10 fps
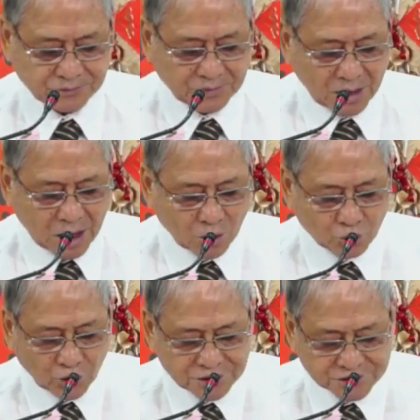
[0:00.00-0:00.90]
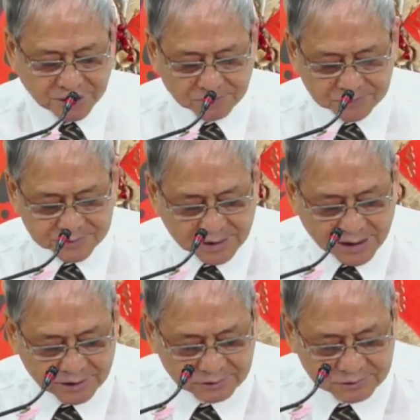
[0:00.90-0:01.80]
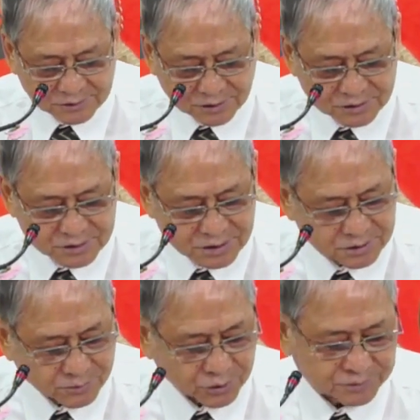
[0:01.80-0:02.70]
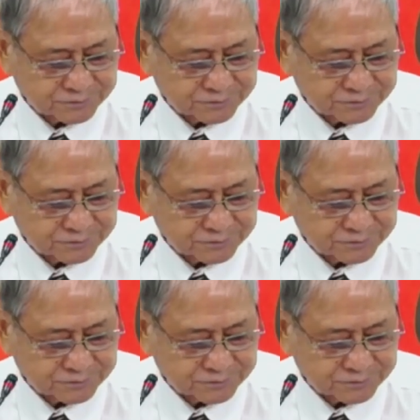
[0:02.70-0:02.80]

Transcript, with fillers: Ông nói chậm rãi từng chữ một.